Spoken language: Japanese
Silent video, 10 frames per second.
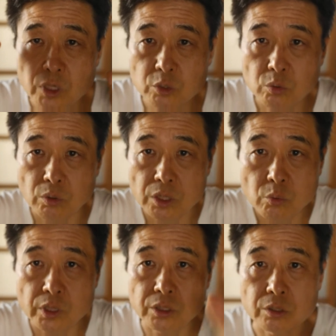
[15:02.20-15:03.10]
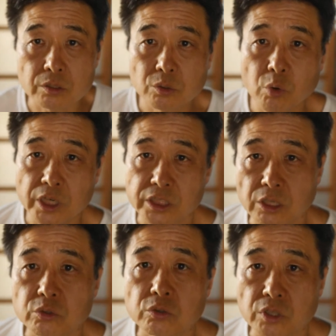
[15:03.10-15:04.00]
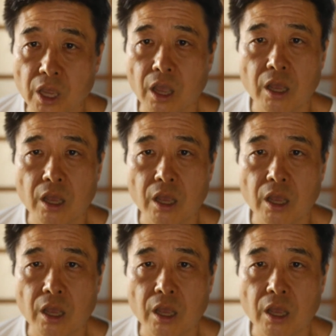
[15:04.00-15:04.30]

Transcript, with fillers: 割どころか4割5割いっちゃうっていうね